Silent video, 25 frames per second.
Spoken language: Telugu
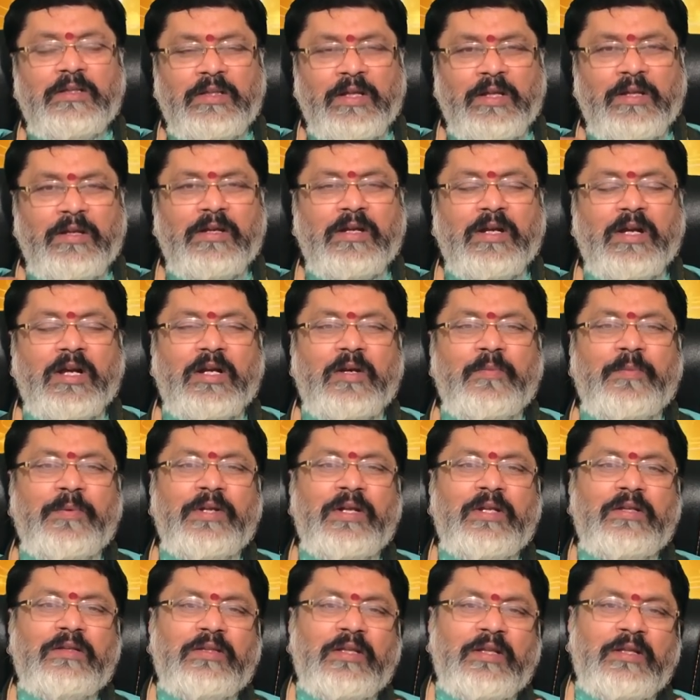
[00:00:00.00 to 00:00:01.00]
తను
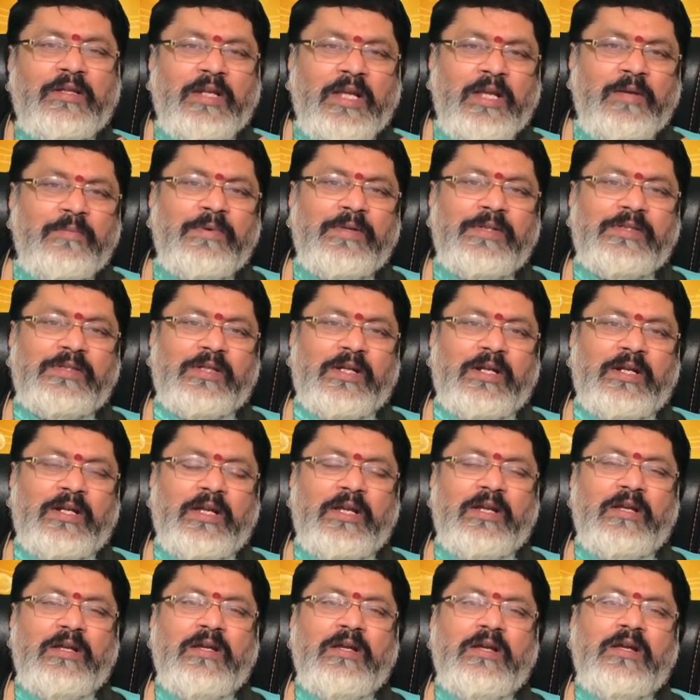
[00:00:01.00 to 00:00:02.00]
కాకపోయినా తన నైబర్స్ అంటే